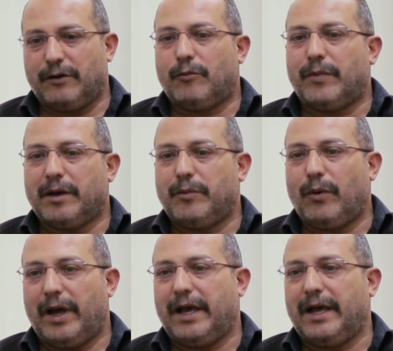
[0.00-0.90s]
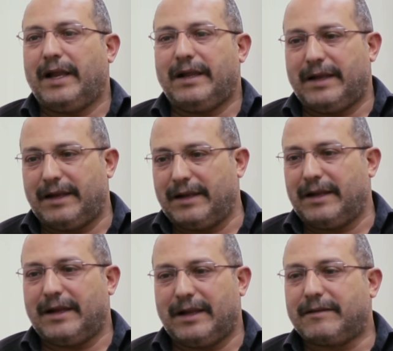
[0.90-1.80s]
إن هم يعملوا حاجة
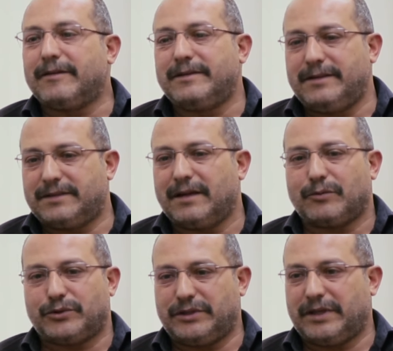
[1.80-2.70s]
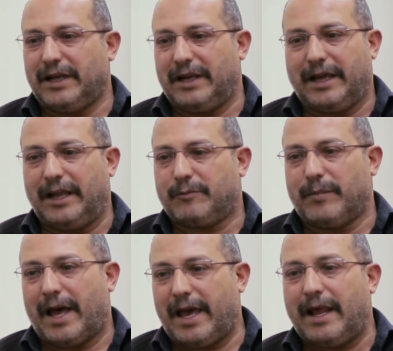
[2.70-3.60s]
للقديسة روجينا اللي كانت
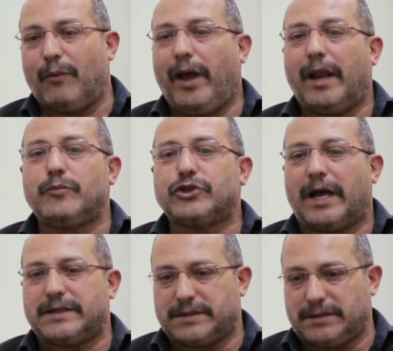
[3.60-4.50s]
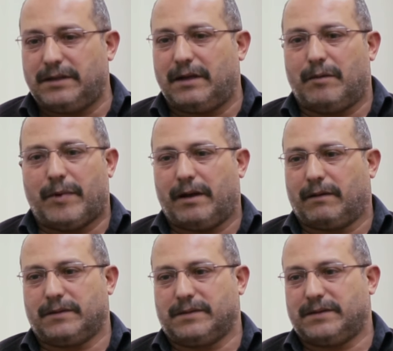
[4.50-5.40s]
معانا وإحنا مش حاسين إن معانا
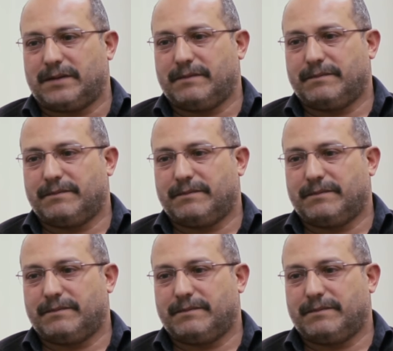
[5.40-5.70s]
قديسة.